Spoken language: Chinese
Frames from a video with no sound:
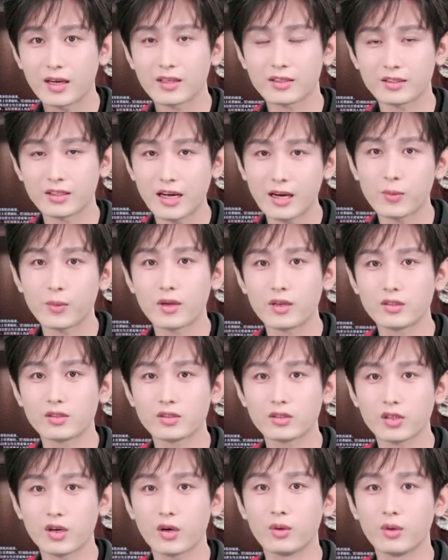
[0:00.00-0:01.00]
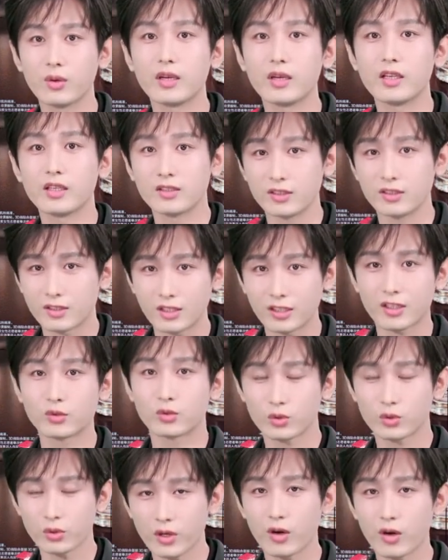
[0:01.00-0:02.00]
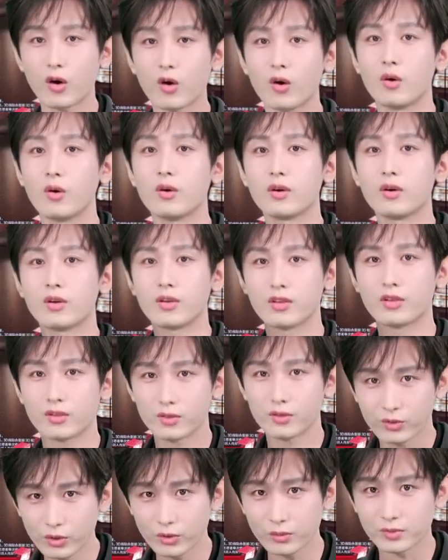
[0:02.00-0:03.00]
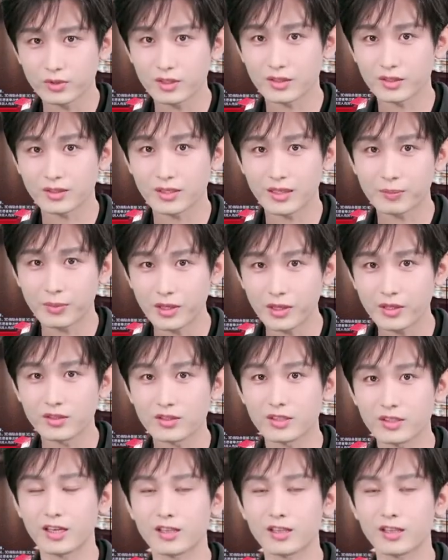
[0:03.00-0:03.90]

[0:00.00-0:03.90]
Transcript: 压完了之后，你再最后用这个再喷一下。